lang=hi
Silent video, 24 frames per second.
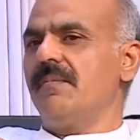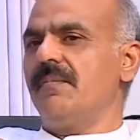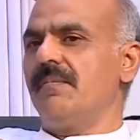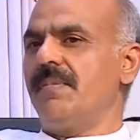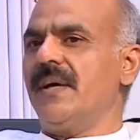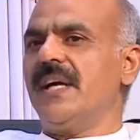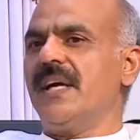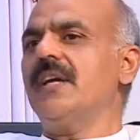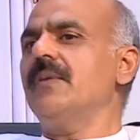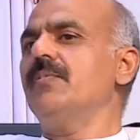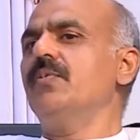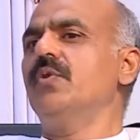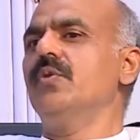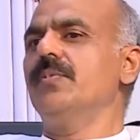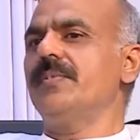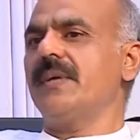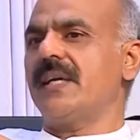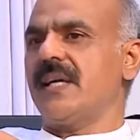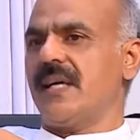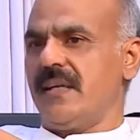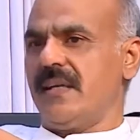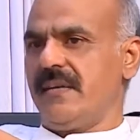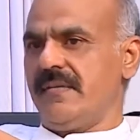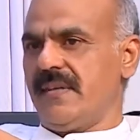बड़ी
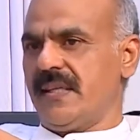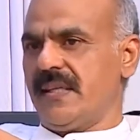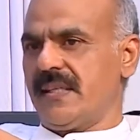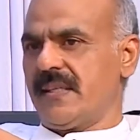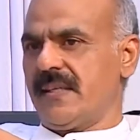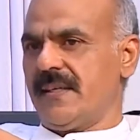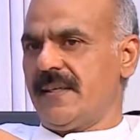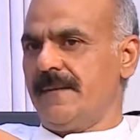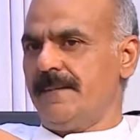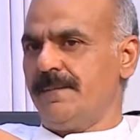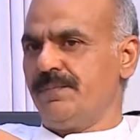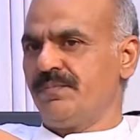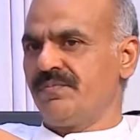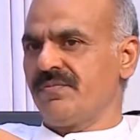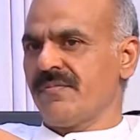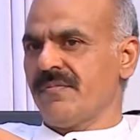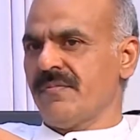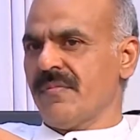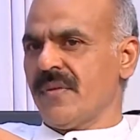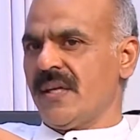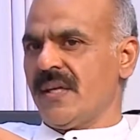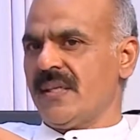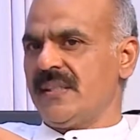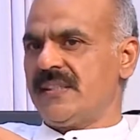भूमिका निभाता
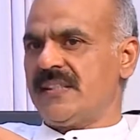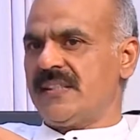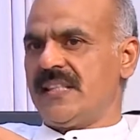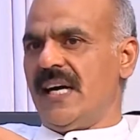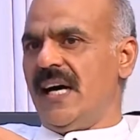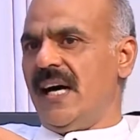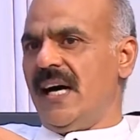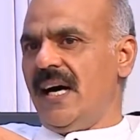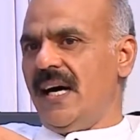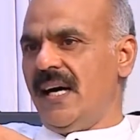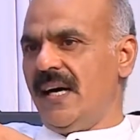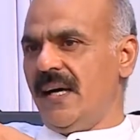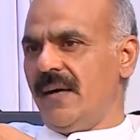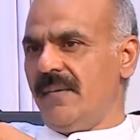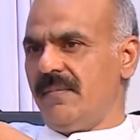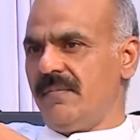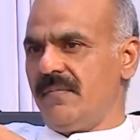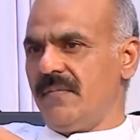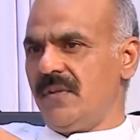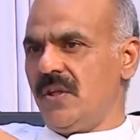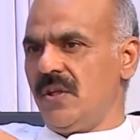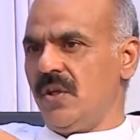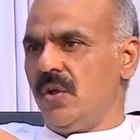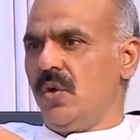है जहां हम
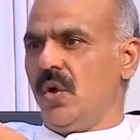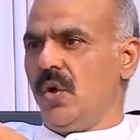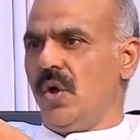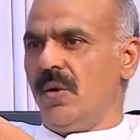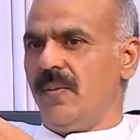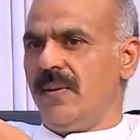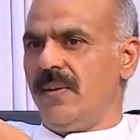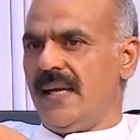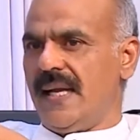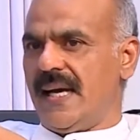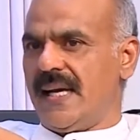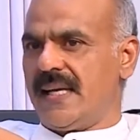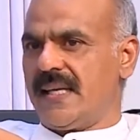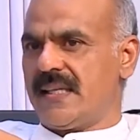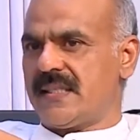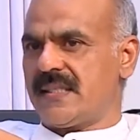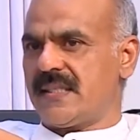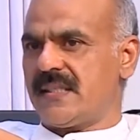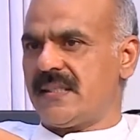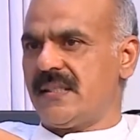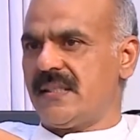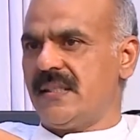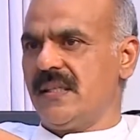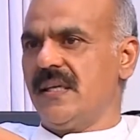लोभ
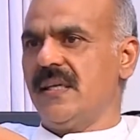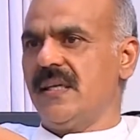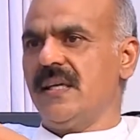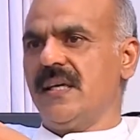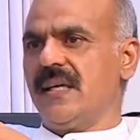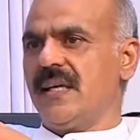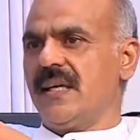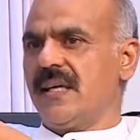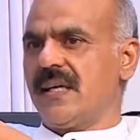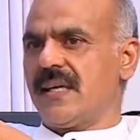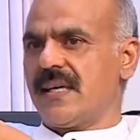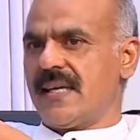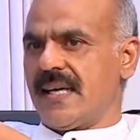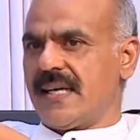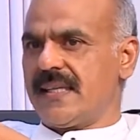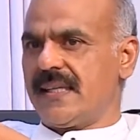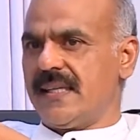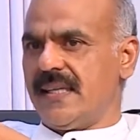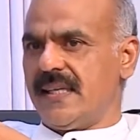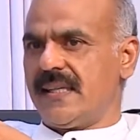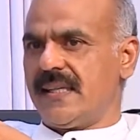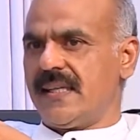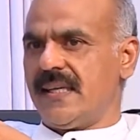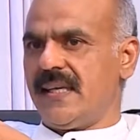लालच रख
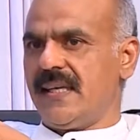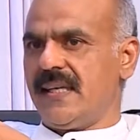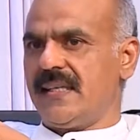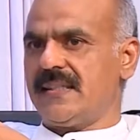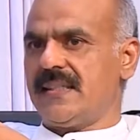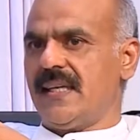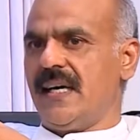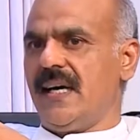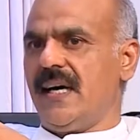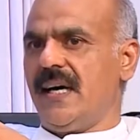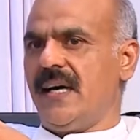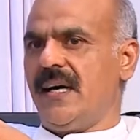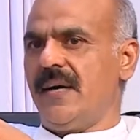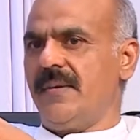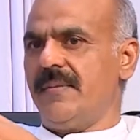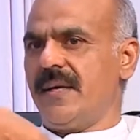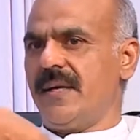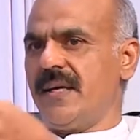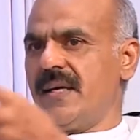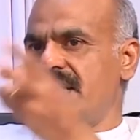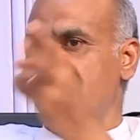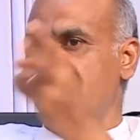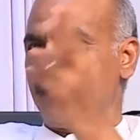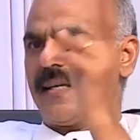देते हैं जहां
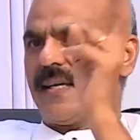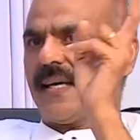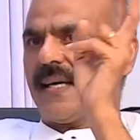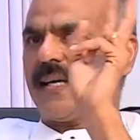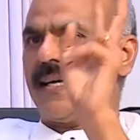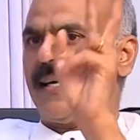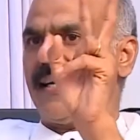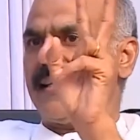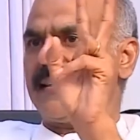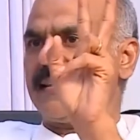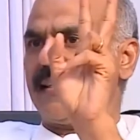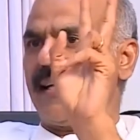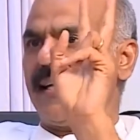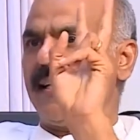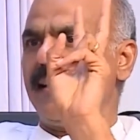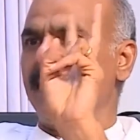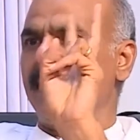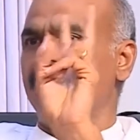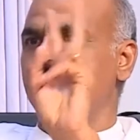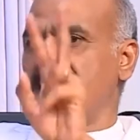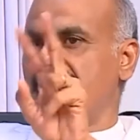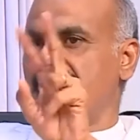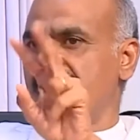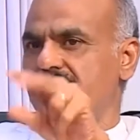हमें रखना चाहिए
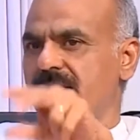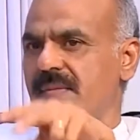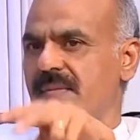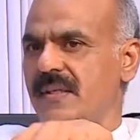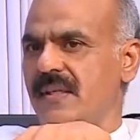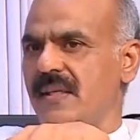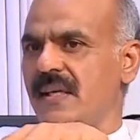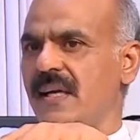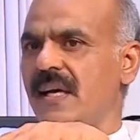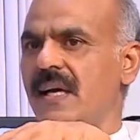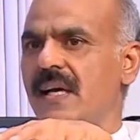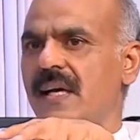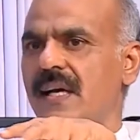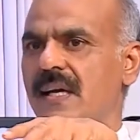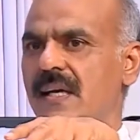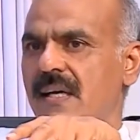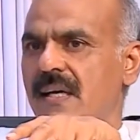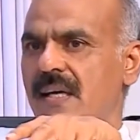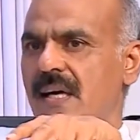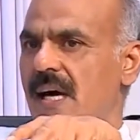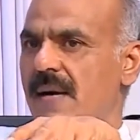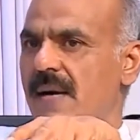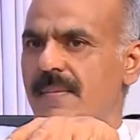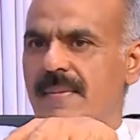धर्म
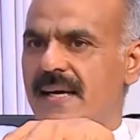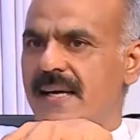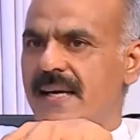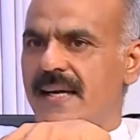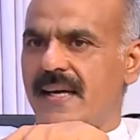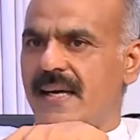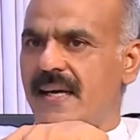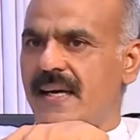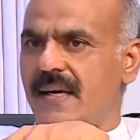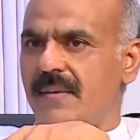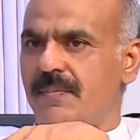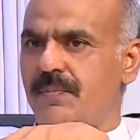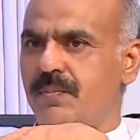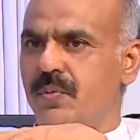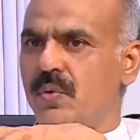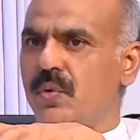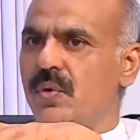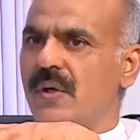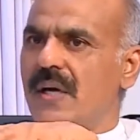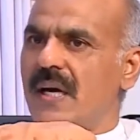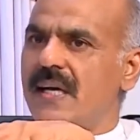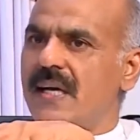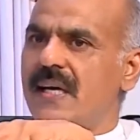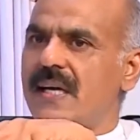हमारे यहाँ
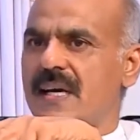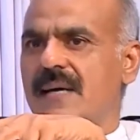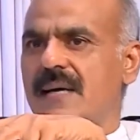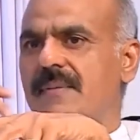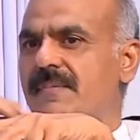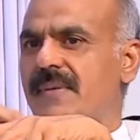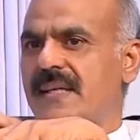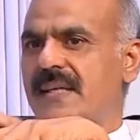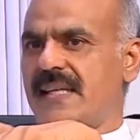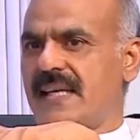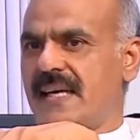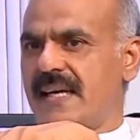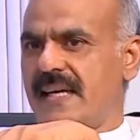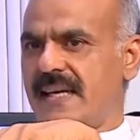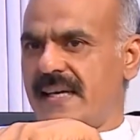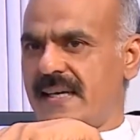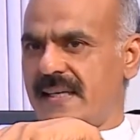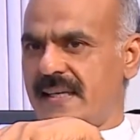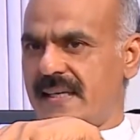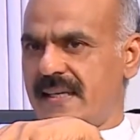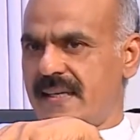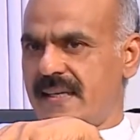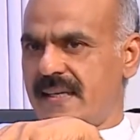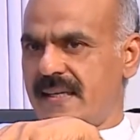पूरा क्रम बताया
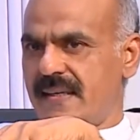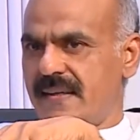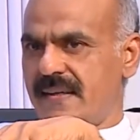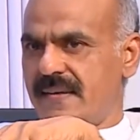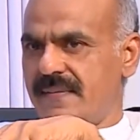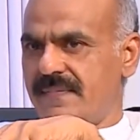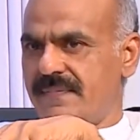गया है